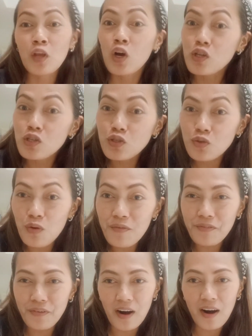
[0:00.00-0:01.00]
So
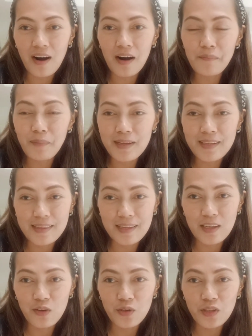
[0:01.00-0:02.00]
far,
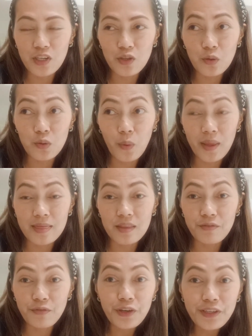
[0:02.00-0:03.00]
pagdating ko dito
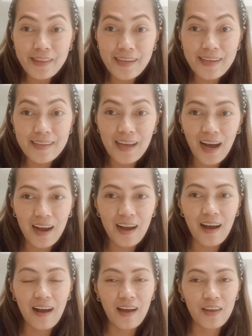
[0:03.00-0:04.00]
2014
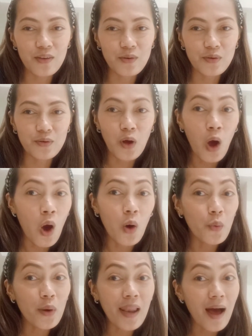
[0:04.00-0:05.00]
hanggang ngayon,
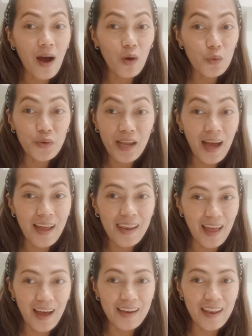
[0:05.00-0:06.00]
wala akong
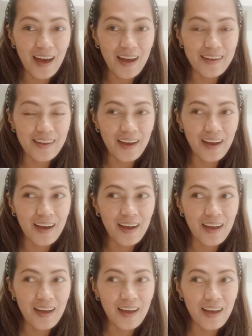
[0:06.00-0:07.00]
naalala na
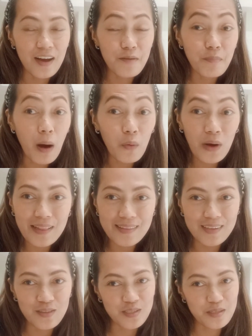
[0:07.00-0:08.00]
bawal
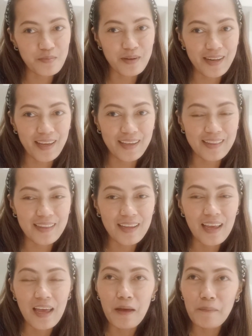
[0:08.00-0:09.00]
dito sa Bahrain.
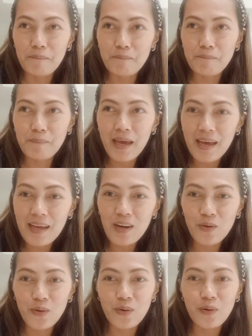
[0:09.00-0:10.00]

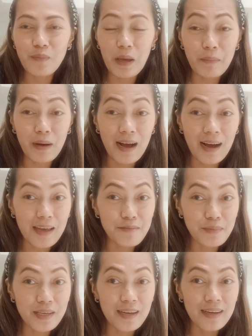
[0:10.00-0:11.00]
Pero may mga
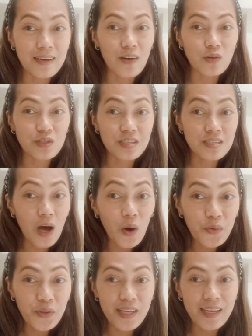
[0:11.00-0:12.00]
kaibigan ako sa
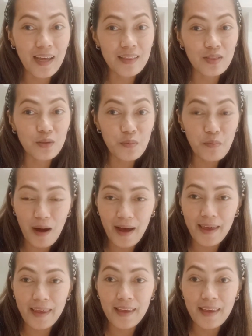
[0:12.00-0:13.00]
Saudi at
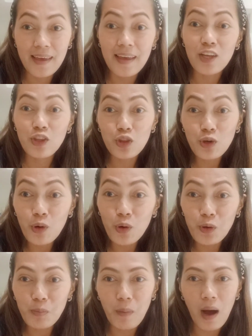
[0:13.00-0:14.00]
Dubai
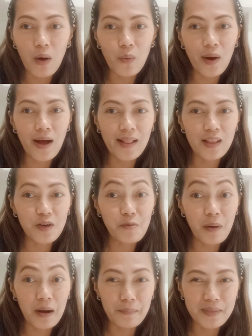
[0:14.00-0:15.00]
doon bawal yung
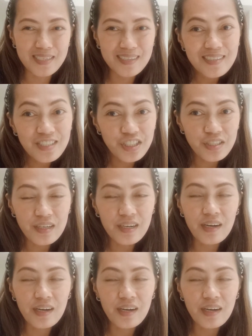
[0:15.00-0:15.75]
mga messenger,